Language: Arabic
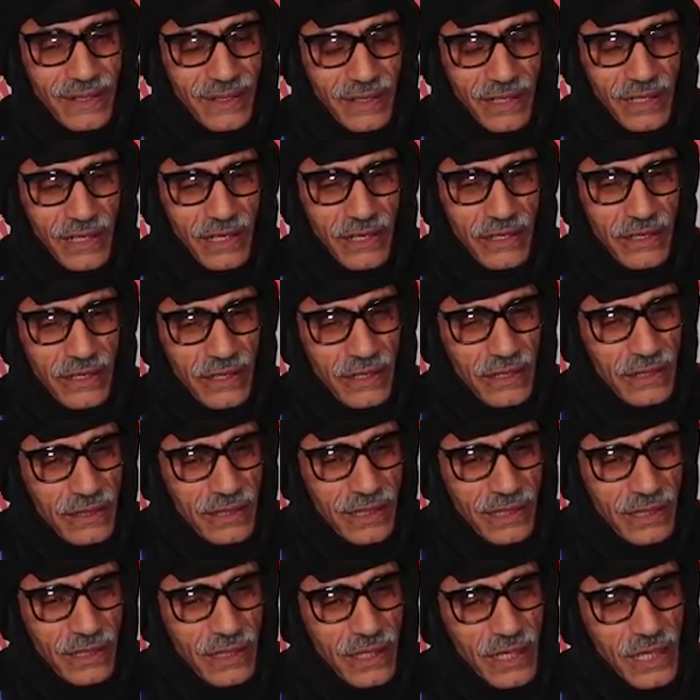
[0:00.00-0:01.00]
قال لي
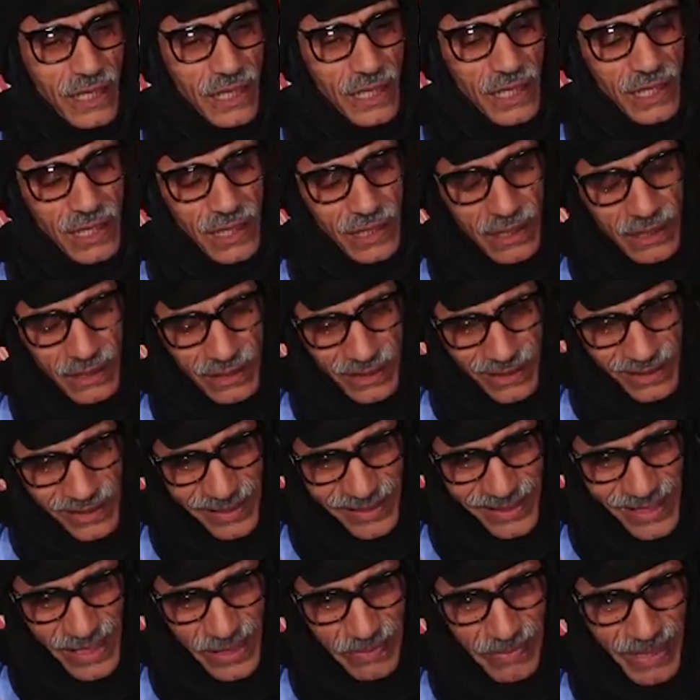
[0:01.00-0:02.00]
قال
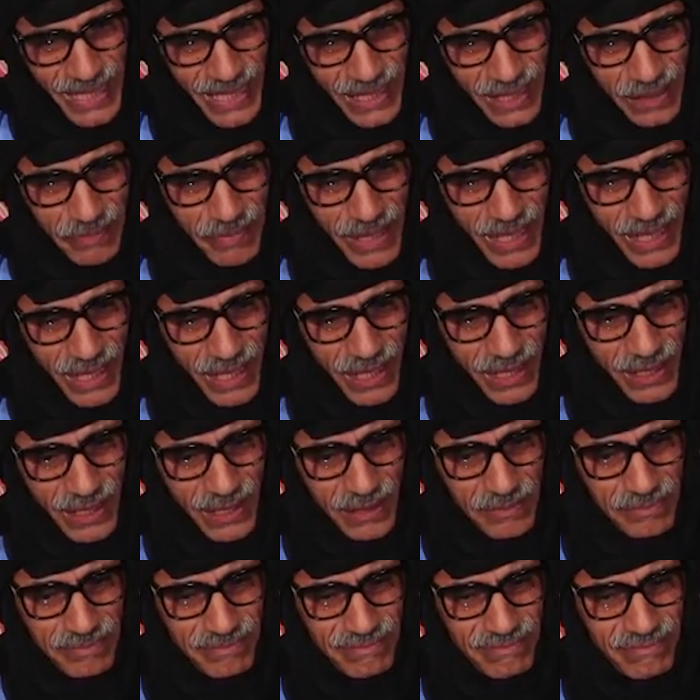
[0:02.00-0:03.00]
لي زاز من هاك المرحله